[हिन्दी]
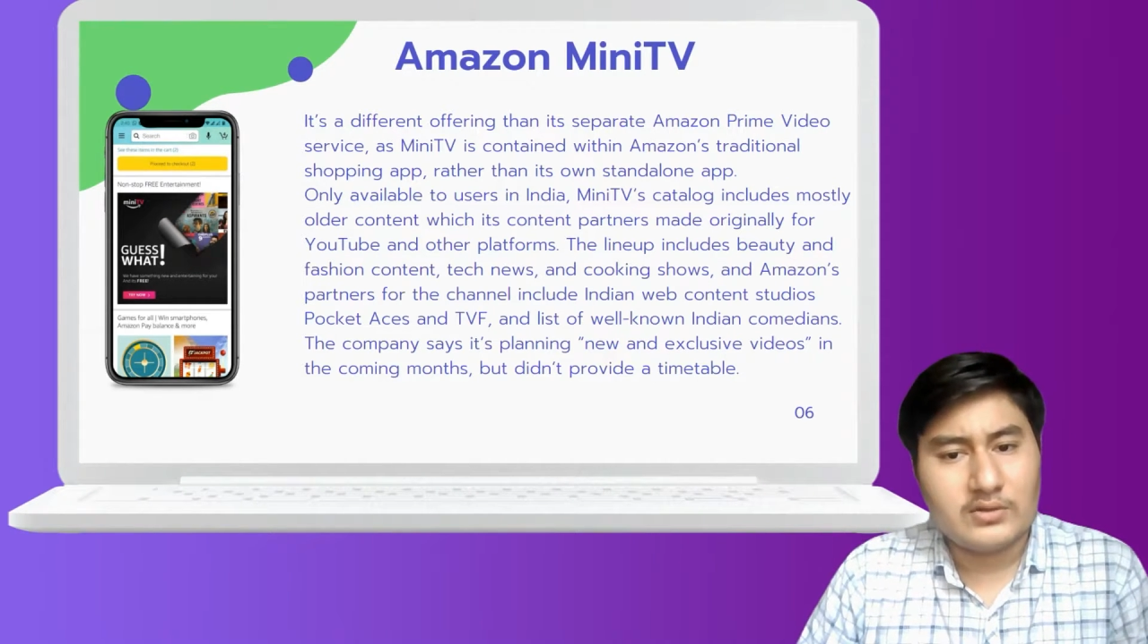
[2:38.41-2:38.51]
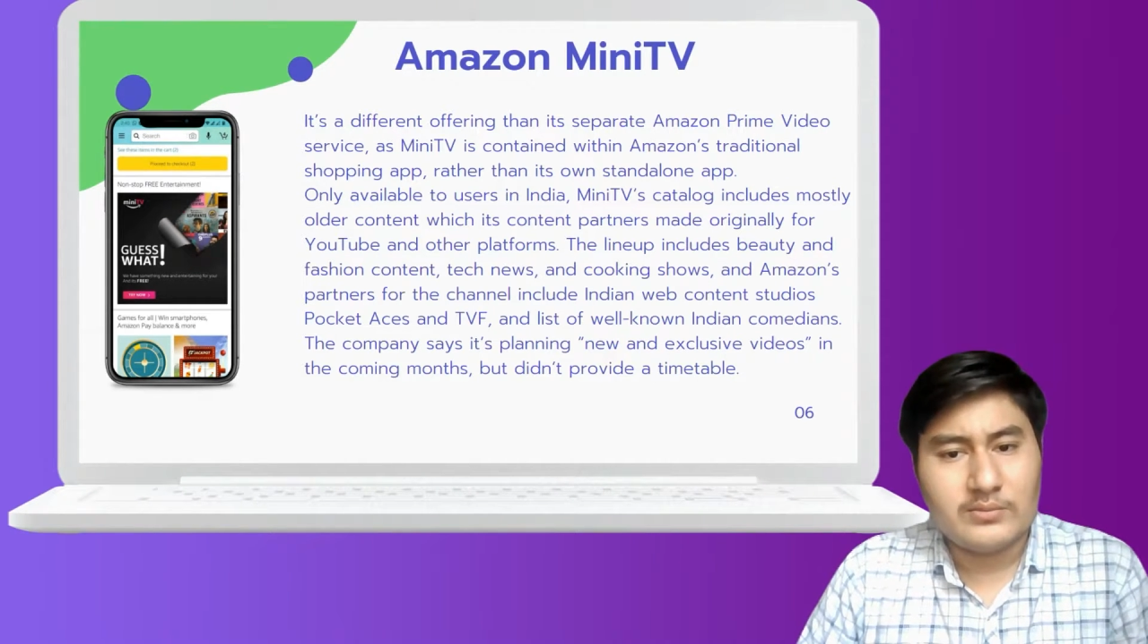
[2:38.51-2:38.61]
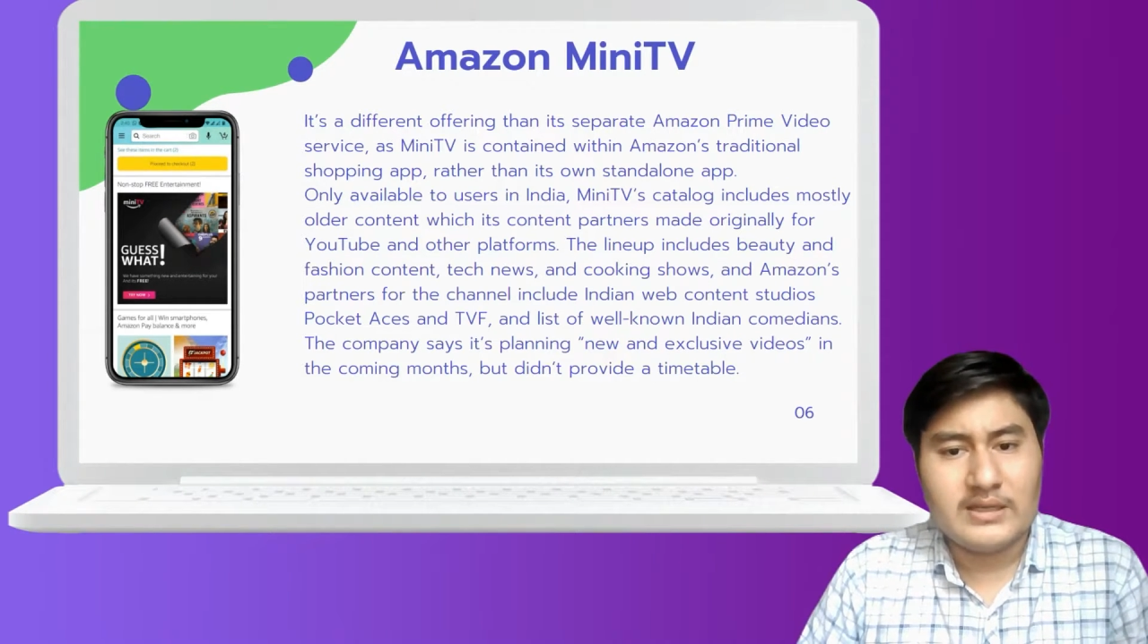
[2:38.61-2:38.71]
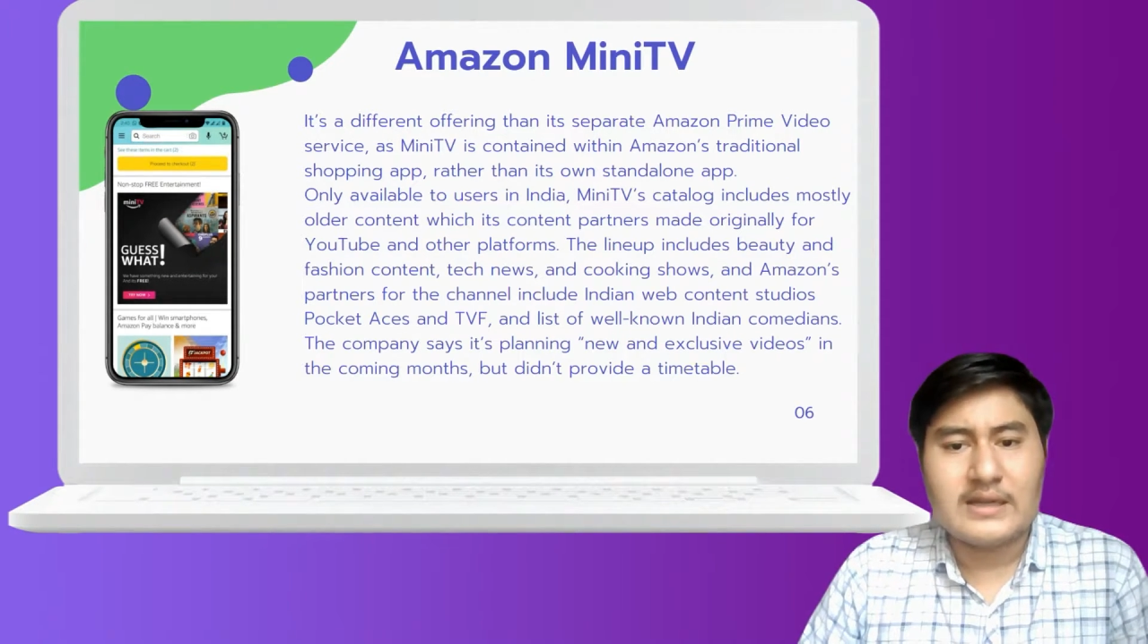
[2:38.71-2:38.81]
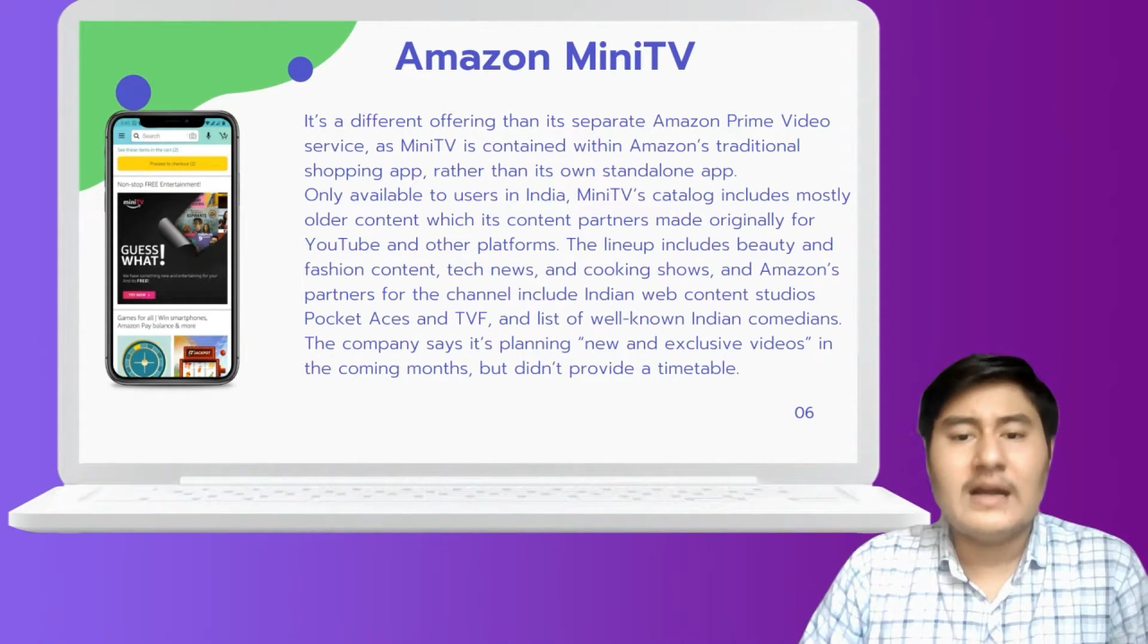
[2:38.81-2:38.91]

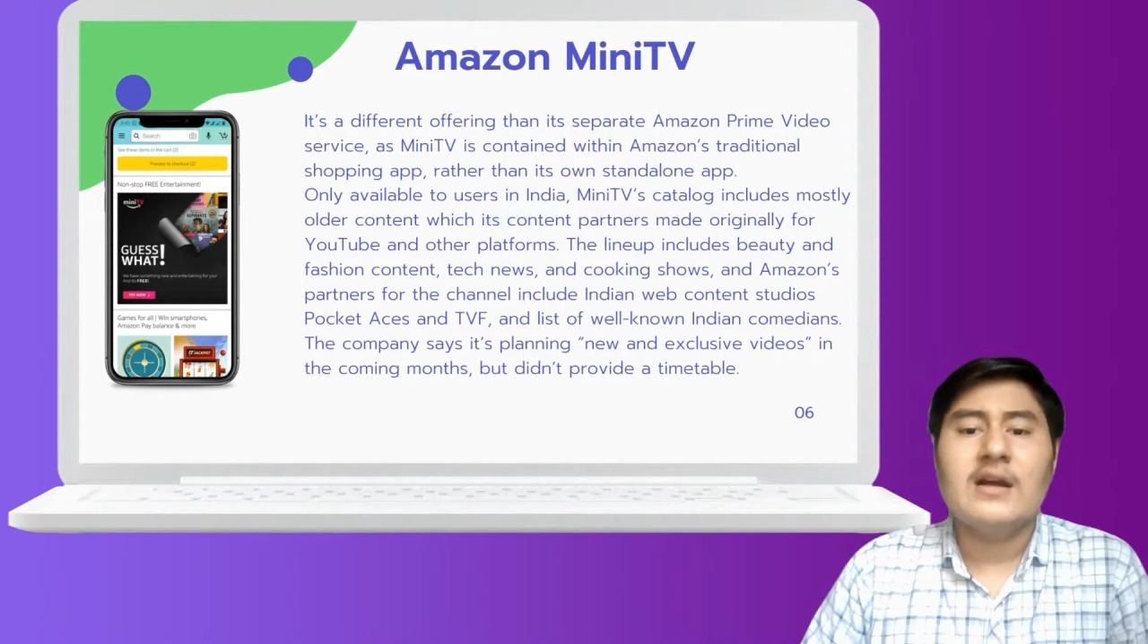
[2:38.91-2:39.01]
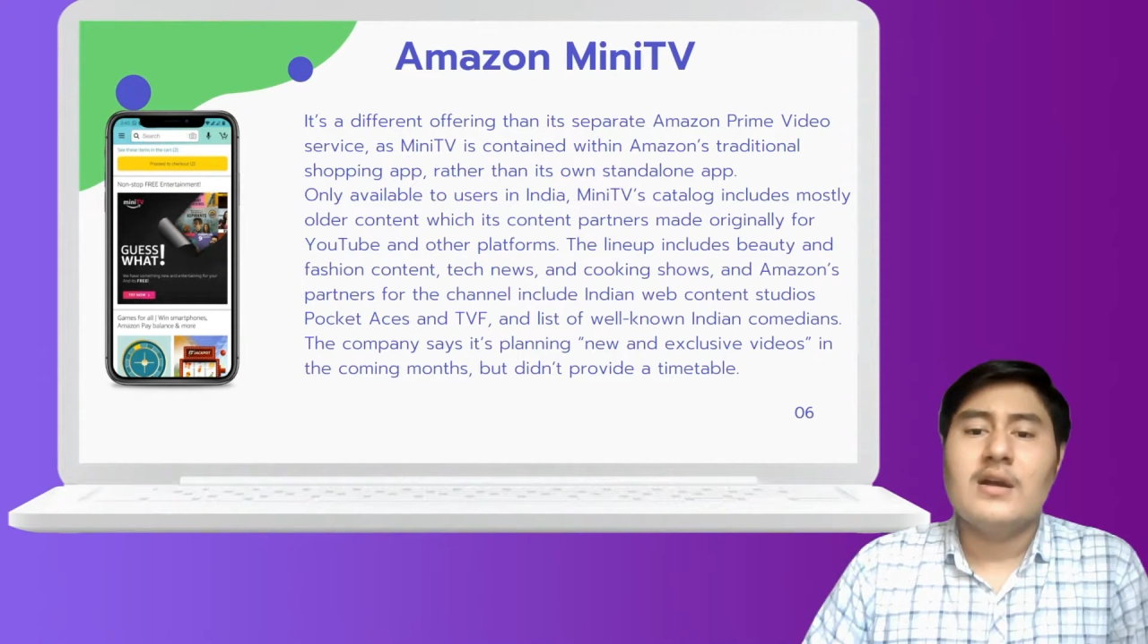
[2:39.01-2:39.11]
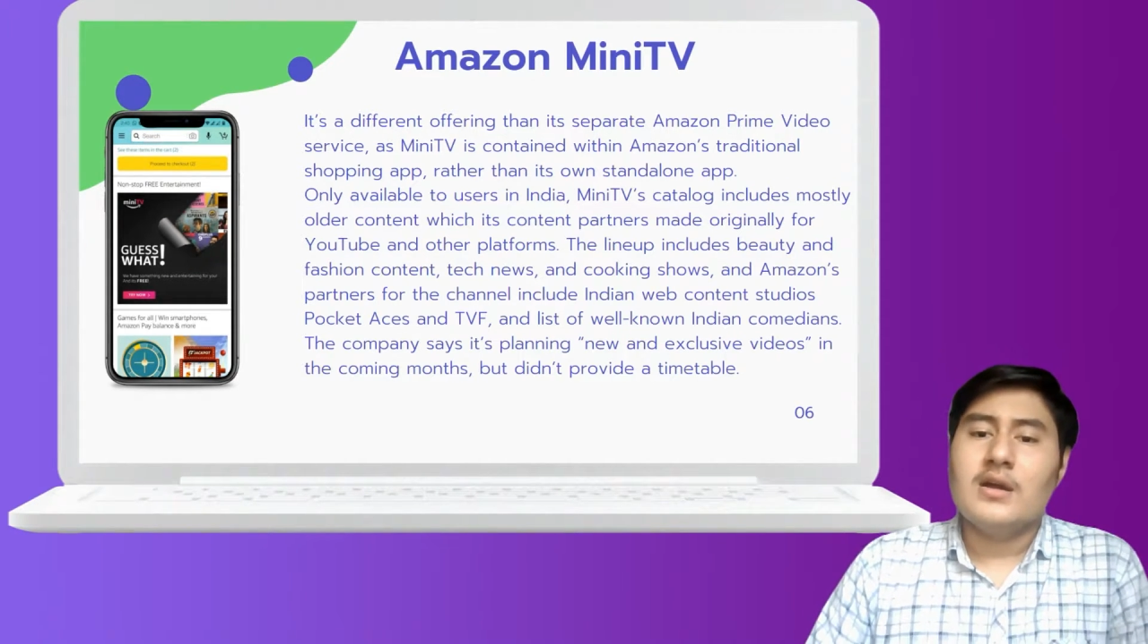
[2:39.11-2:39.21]
तो मिलेगा